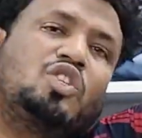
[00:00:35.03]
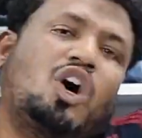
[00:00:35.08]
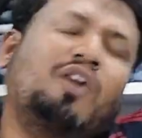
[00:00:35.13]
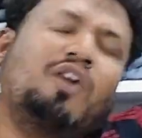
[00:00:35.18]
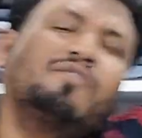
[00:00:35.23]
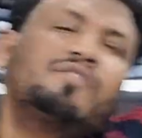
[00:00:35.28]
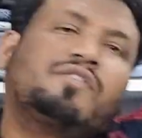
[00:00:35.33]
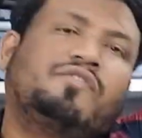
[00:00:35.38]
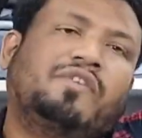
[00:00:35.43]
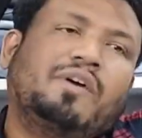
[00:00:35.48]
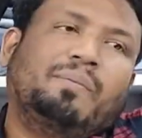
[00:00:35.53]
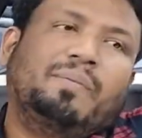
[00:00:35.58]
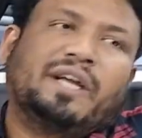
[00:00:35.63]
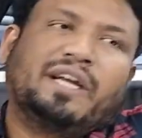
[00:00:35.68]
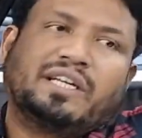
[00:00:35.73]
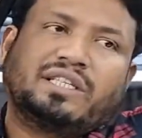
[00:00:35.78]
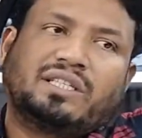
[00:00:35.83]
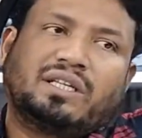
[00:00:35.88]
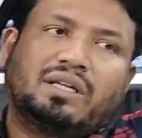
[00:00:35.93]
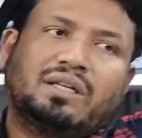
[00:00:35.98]
ফেব্রিকেশন
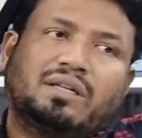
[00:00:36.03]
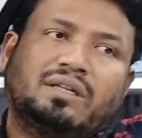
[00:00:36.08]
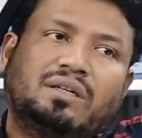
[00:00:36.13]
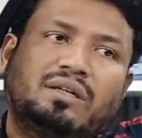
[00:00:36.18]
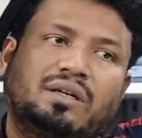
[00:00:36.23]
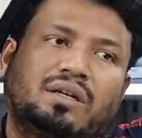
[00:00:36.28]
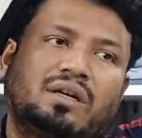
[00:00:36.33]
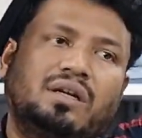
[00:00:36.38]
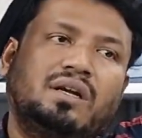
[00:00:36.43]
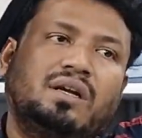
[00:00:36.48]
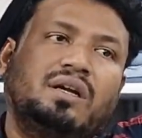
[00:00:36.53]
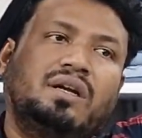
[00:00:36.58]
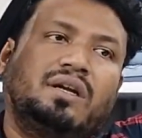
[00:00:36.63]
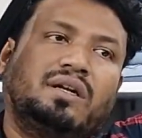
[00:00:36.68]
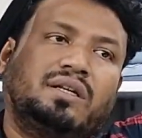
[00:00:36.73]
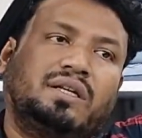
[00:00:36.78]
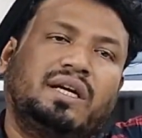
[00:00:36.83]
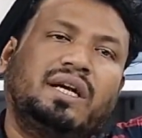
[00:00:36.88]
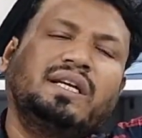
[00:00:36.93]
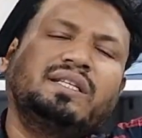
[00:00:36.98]
ঠিক
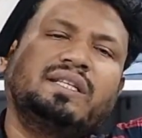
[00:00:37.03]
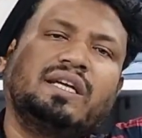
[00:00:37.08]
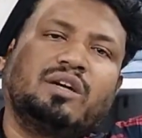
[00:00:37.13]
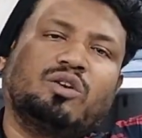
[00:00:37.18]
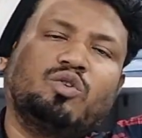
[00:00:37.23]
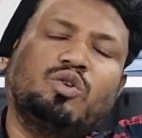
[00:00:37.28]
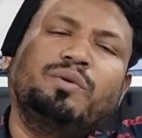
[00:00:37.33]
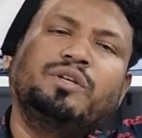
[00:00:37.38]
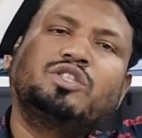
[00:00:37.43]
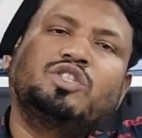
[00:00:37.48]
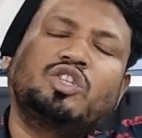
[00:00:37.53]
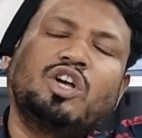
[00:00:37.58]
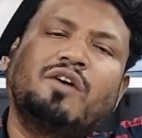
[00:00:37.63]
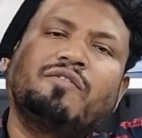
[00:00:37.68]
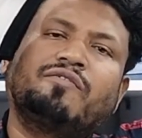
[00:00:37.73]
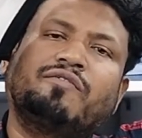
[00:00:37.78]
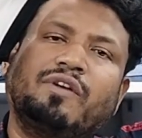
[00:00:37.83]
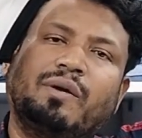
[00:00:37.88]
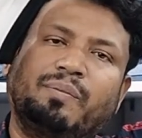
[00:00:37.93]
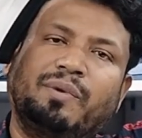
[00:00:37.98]
আছে খুবই সফট
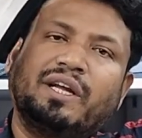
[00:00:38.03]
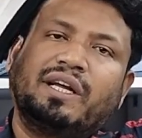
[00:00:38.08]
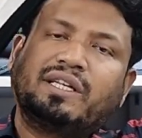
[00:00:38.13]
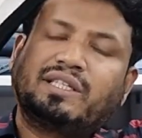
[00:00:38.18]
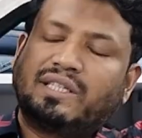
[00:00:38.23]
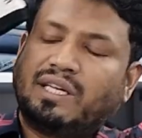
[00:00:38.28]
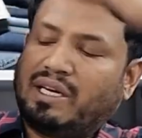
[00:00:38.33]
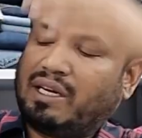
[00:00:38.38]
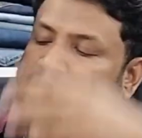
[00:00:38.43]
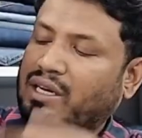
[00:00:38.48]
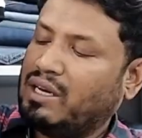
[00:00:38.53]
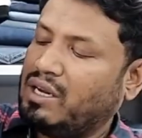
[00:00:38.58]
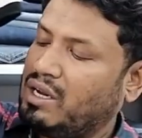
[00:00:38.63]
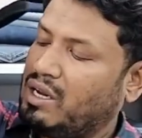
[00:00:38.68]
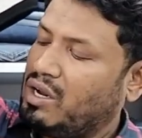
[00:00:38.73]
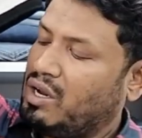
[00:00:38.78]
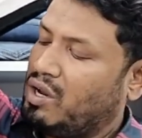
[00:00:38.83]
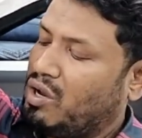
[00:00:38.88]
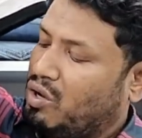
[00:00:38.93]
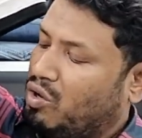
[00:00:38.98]
ফেব্রিকেশন
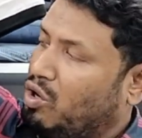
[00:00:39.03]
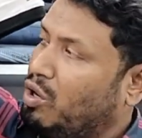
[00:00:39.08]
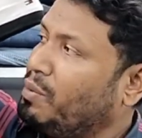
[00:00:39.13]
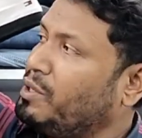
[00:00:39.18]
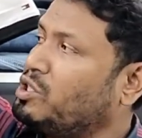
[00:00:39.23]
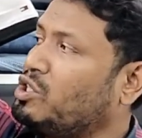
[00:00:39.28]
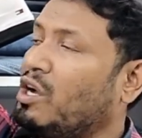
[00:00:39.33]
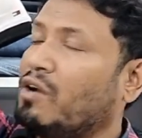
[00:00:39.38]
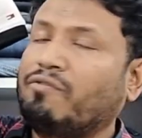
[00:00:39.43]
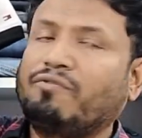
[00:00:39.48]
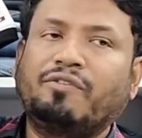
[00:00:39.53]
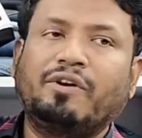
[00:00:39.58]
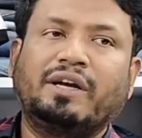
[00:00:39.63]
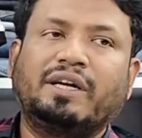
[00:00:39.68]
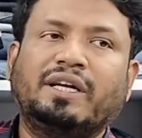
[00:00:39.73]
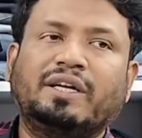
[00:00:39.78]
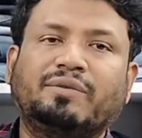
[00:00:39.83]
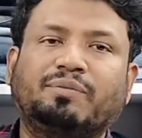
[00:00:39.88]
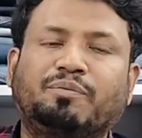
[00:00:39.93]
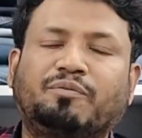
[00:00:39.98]
খুবই সফট
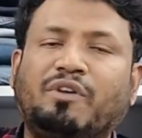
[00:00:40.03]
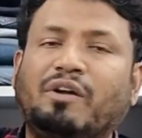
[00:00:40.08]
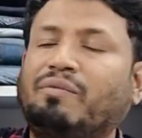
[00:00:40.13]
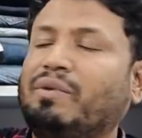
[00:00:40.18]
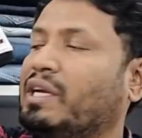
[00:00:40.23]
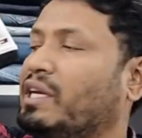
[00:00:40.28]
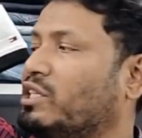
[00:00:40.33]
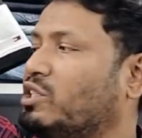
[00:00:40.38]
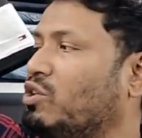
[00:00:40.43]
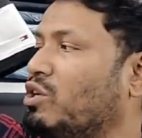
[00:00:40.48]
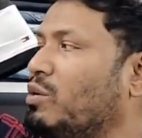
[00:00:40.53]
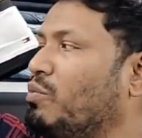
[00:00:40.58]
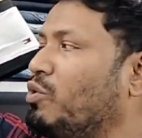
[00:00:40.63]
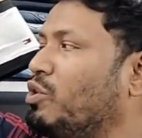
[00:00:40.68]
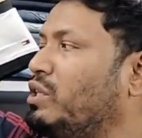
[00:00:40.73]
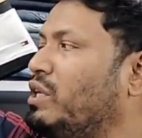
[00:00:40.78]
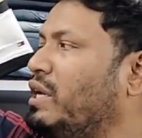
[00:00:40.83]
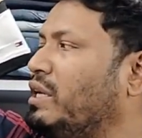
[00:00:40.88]
ফেব্রিকেশনের মধ্যে এটা